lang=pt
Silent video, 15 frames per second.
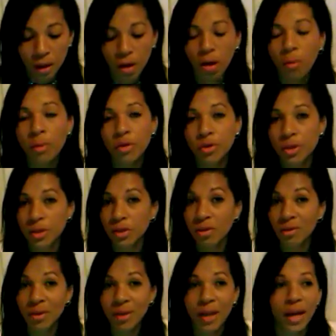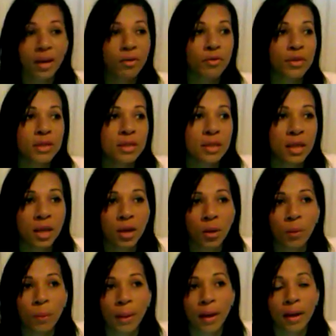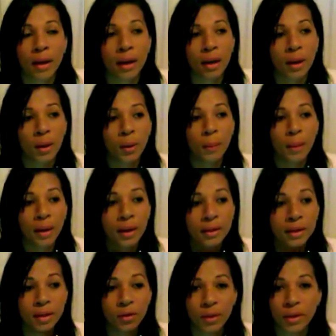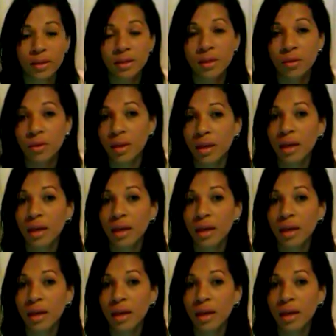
Como eu disse, eu não quero fazer uma, uma decoração que